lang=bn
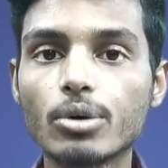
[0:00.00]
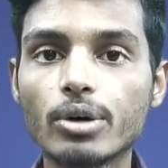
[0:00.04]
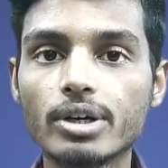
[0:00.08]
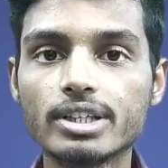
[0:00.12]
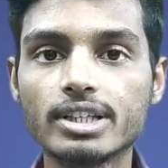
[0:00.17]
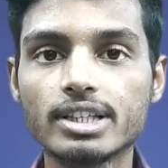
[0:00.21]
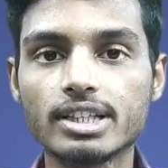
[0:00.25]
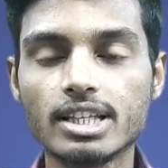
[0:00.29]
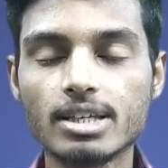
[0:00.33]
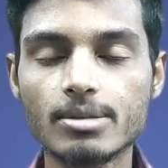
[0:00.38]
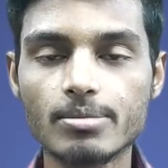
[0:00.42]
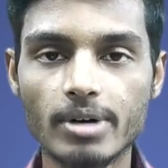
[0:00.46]
হয়ে
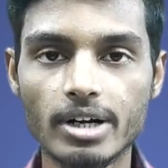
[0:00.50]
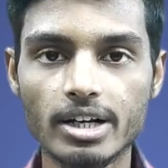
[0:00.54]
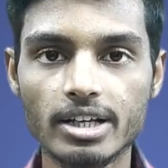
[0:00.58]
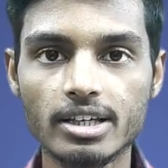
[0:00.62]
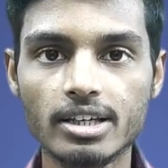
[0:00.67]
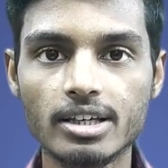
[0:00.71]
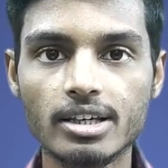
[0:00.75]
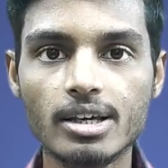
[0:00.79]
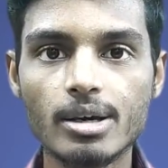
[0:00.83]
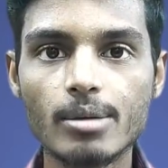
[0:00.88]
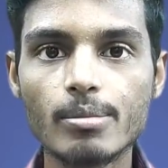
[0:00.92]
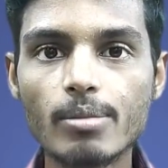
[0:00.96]
যেতেই পারে
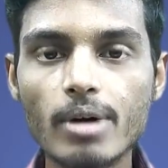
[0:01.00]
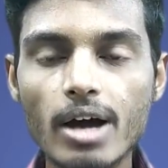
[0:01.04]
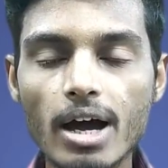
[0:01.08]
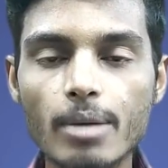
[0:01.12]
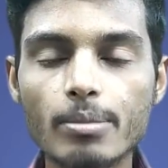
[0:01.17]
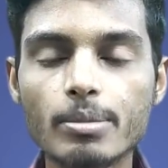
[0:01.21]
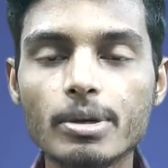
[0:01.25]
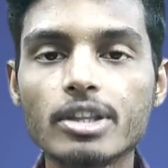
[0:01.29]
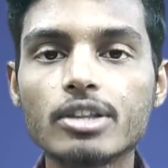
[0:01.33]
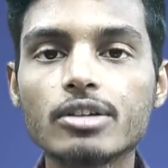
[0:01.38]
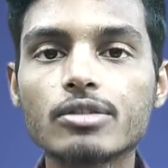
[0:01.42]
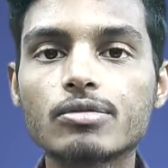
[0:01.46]
বা
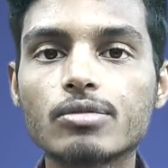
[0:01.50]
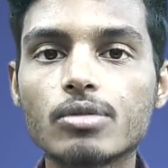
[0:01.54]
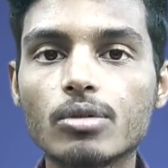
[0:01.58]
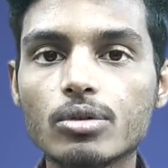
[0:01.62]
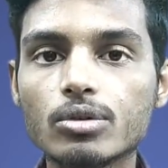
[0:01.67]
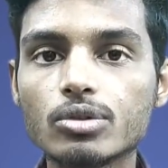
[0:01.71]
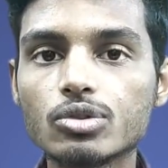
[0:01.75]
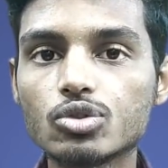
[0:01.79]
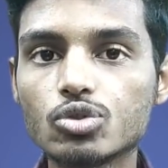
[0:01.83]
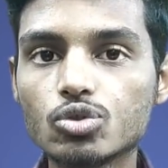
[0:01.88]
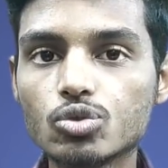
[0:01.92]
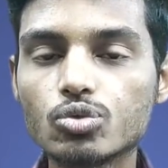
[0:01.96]
আপনাদের ফোন
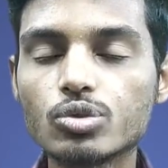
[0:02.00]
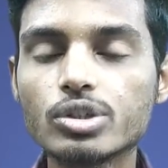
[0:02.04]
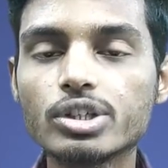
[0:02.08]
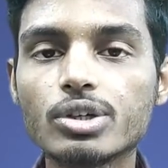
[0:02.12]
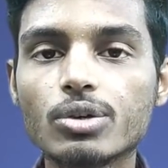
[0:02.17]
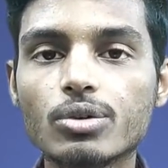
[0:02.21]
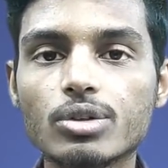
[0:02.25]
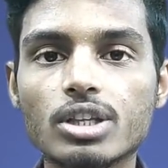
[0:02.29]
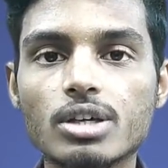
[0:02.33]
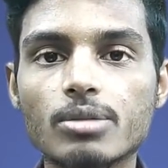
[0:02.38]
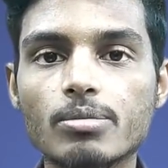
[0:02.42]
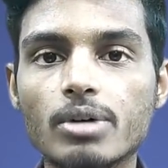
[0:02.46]
চুরি
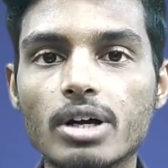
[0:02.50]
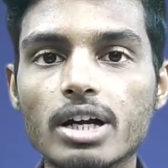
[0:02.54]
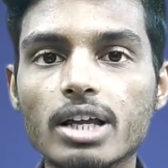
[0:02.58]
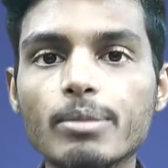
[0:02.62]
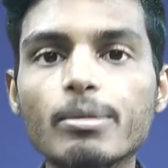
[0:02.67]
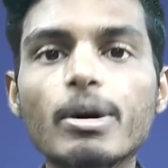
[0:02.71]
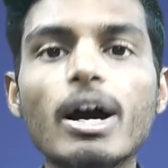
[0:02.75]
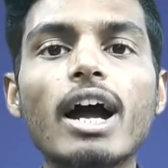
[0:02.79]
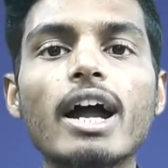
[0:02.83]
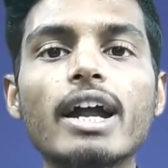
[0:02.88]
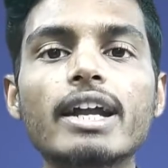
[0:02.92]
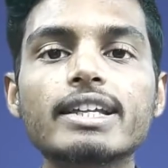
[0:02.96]
হতে পারে
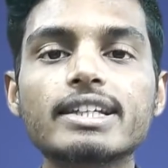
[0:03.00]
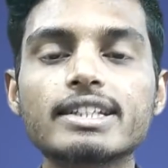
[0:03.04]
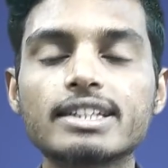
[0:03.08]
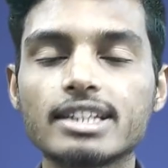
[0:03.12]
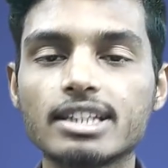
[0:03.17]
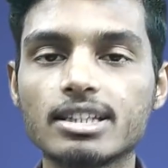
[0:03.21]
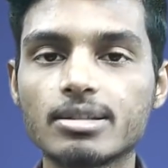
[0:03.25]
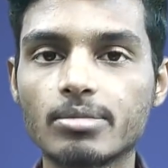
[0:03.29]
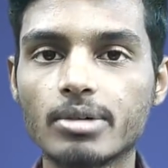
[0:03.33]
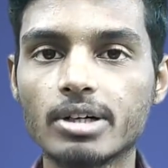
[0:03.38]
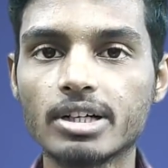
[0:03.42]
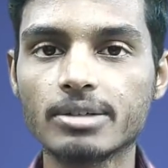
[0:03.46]
বা হারিয়ে
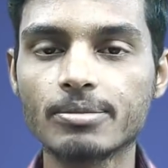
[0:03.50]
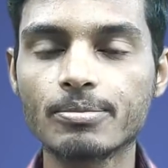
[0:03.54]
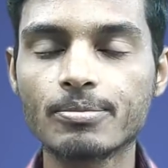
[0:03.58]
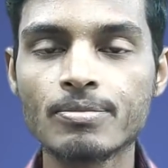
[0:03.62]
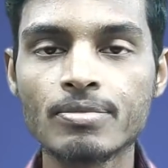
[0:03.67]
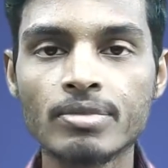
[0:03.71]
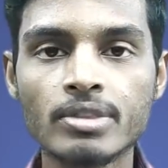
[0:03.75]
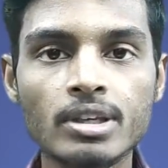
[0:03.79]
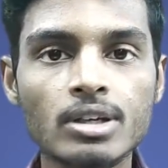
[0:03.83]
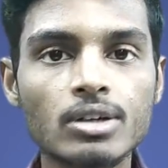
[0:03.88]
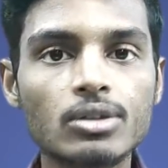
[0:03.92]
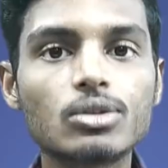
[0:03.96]
যেতে পারে
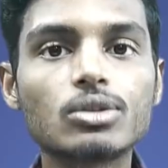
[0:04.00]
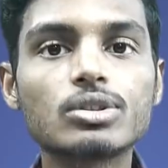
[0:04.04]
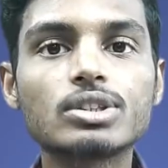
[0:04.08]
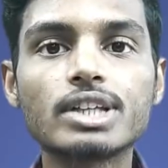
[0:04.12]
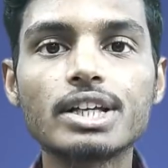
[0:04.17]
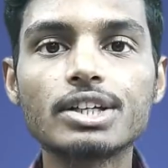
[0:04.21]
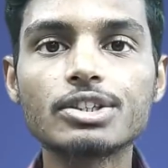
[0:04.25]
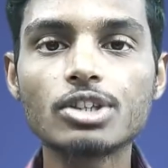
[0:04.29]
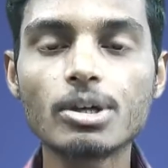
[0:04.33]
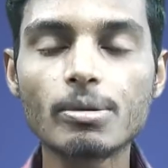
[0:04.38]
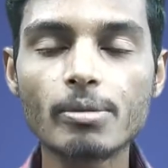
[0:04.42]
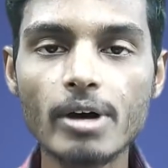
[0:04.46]
তো
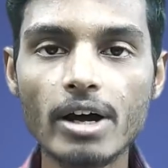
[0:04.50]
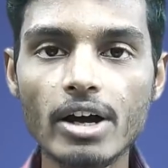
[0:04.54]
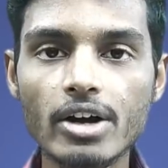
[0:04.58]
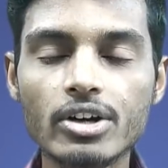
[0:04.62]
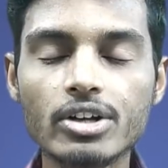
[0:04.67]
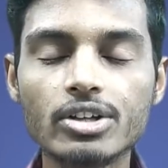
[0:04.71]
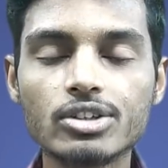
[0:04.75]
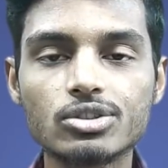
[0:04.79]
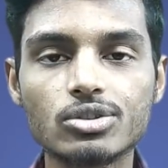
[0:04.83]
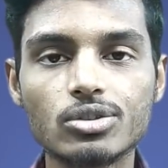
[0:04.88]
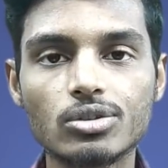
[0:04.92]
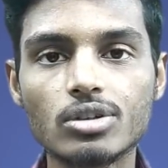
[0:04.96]
সেই সব
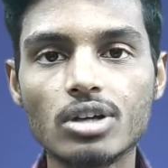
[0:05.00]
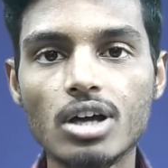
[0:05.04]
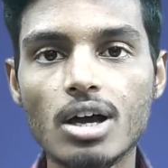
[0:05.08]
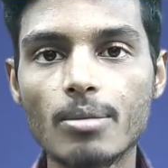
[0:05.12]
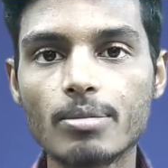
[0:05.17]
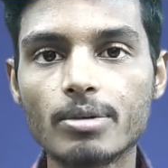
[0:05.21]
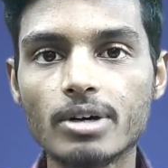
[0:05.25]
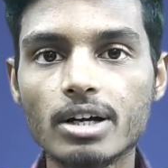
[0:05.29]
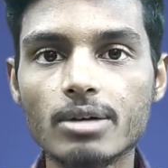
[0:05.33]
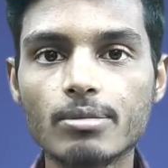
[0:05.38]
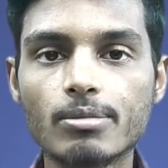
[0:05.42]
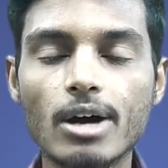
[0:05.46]
কারণের জন্য
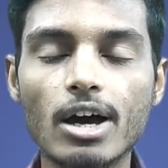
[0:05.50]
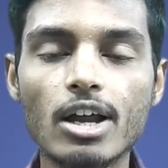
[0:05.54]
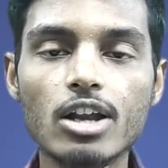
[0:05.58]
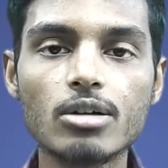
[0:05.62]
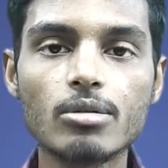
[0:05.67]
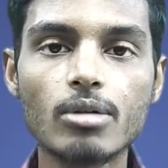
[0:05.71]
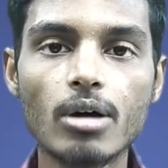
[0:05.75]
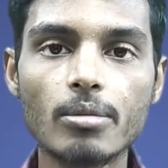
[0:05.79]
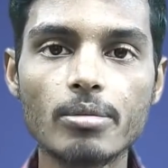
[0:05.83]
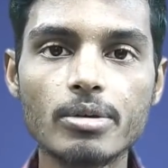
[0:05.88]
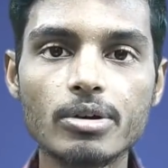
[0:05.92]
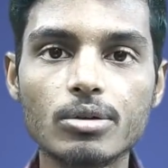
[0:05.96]
আপনারা
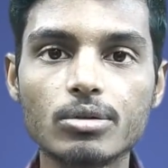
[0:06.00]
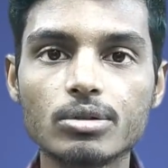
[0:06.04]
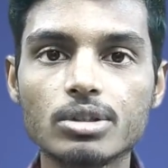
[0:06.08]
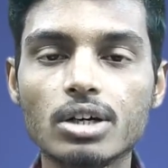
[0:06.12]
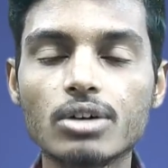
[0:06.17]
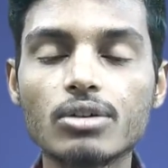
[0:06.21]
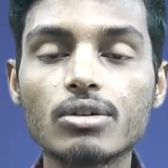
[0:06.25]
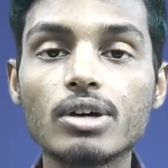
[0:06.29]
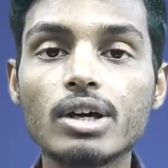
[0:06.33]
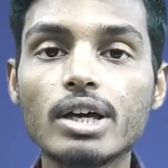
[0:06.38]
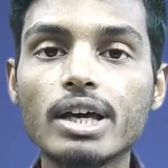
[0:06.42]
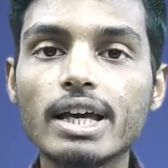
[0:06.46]
ভালোভাবে
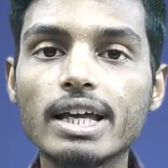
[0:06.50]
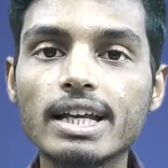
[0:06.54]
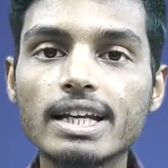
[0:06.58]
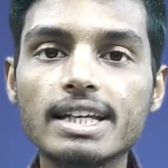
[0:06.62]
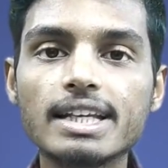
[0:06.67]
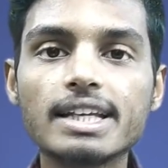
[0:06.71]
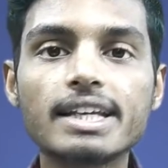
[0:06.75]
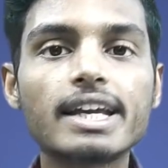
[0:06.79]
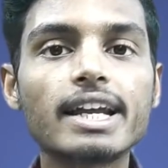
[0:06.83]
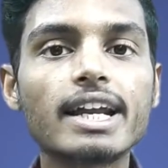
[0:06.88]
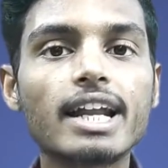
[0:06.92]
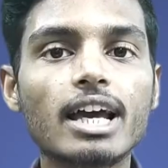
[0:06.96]
কোথাও
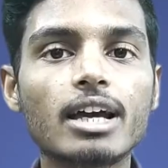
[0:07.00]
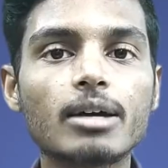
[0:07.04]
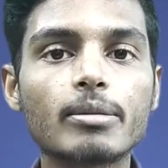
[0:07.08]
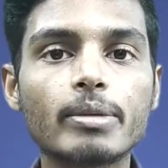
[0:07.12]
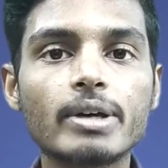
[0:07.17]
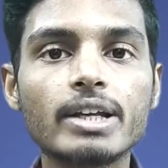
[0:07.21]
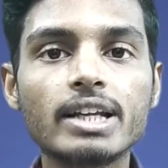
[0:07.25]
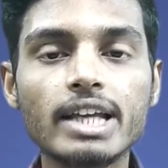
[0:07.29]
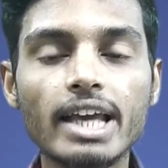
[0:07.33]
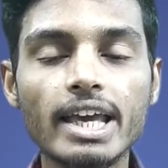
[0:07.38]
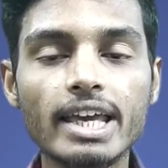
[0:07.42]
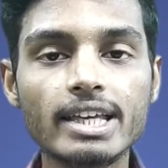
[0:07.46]
লিখে
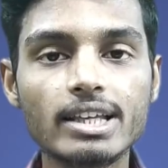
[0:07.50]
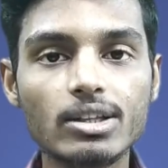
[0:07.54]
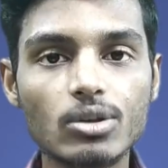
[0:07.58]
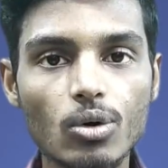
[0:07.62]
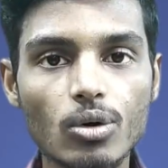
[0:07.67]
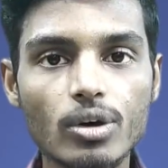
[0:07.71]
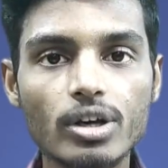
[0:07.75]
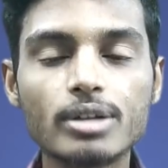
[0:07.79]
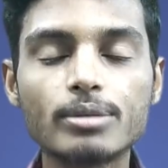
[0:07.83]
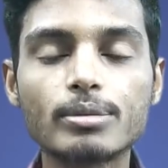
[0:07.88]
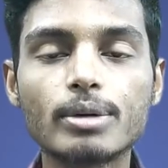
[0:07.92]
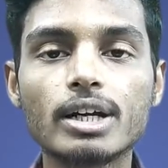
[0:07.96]
রাখবেন এই
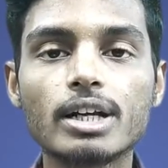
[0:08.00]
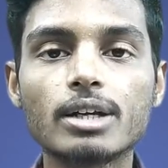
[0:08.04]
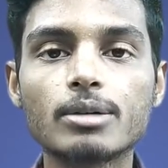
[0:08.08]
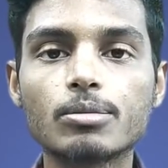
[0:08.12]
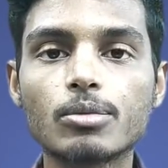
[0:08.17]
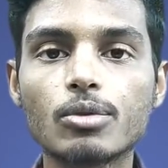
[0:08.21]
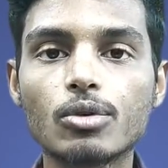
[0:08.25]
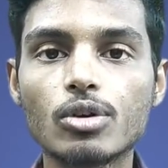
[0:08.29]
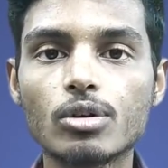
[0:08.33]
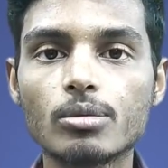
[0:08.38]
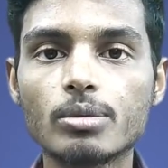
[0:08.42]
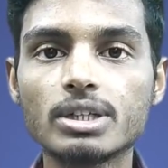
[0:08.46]
লক্ষ্মীর ভাণ্ডার
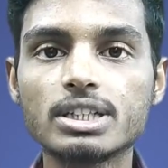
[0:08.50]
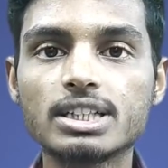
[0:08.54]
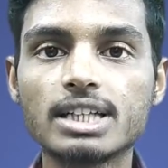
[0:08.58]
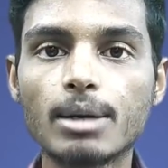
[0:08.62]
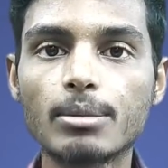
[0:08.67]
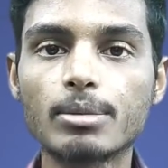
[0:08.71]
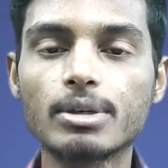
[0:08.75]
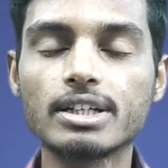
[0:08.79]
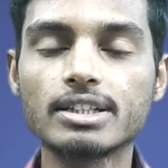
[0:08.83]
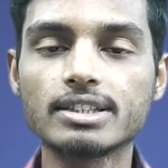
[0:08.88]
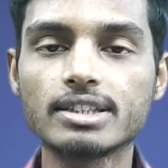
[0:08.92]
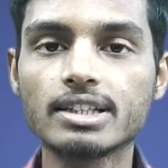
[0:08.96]
প্রকল্পের যে
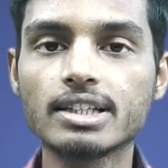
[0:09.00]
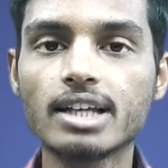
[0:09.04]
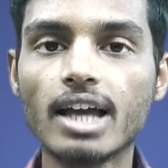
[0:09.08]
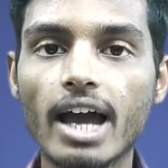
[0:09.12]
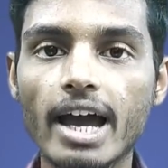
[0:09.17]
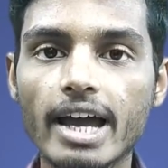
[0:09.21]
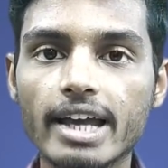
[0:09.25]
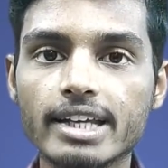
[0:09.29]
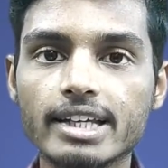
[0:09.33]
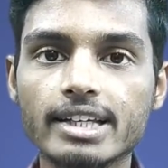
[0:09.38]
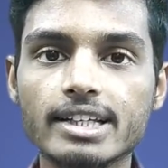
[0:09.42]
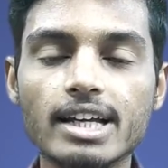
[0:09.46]
অ্যাপ্লিকেশান
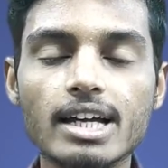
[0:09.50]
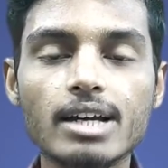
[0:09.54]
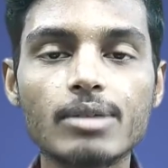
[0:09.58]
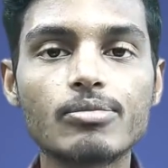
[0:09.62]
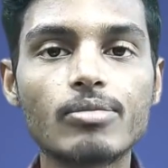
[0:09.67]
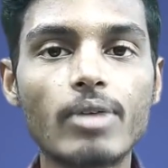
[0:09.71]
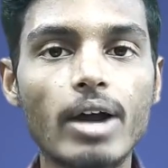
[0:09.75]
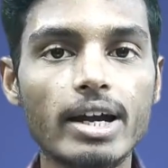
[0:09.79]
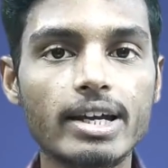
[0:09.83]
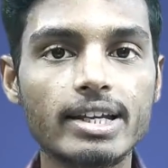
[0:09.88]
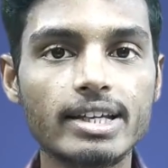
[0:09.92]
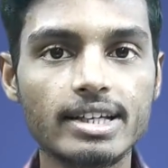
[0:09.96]
আইডিটা
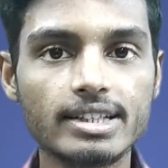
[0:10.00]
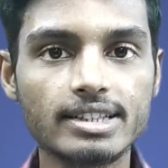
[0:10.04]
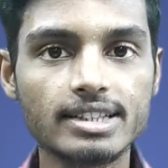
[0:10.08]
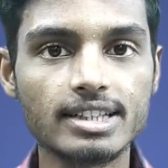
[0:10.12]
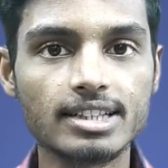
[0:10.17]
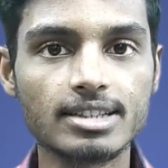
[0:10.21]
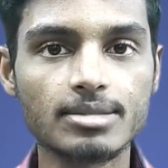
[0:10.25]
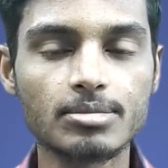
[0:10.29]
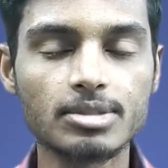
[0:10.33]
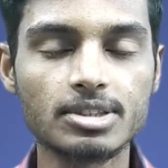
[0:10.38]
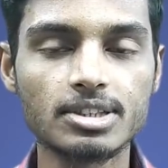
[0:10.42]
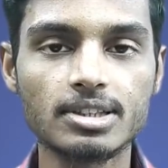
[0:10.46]
পাঠিয়েছে
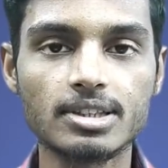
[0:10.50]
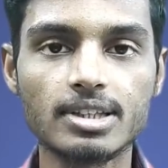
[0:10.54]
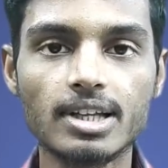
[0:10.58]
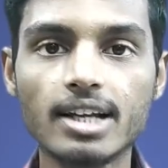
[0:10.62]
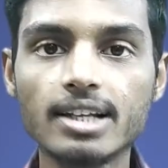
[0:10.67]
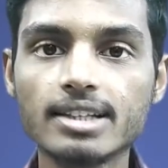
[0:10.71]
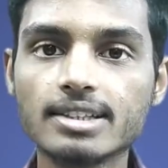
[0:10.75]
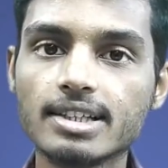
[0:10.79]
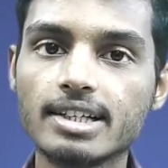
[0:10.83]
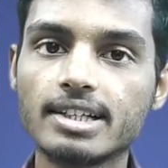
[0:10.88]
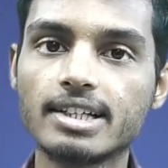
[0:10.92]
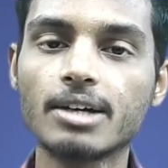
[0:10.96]
এস এম এসের দ্বারা
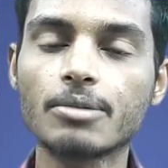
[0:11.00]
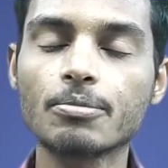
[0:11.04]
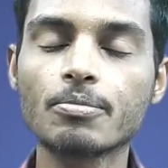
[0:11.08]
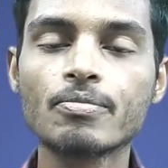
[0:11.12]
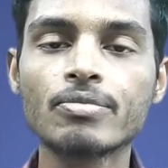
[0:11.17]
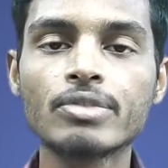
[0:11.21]
সেটা